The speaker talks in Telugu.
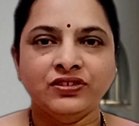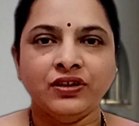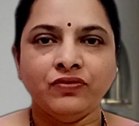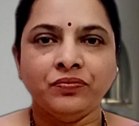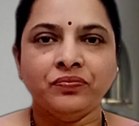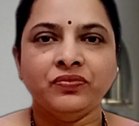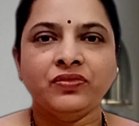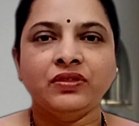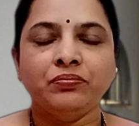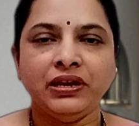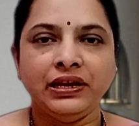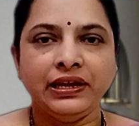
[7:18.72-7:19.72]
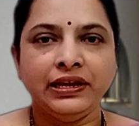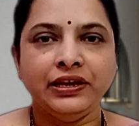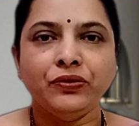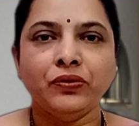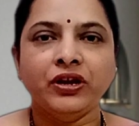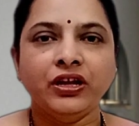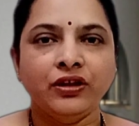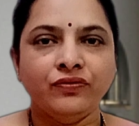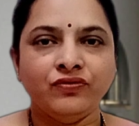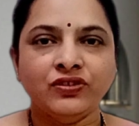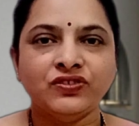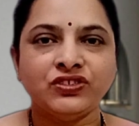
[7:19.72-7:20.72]
అవ్వం పిల్లల్ని కూడా
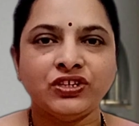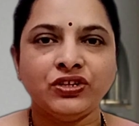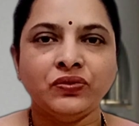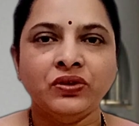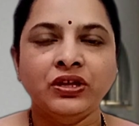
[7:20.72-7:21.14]
కన్ఫ్యూజ్ చేయం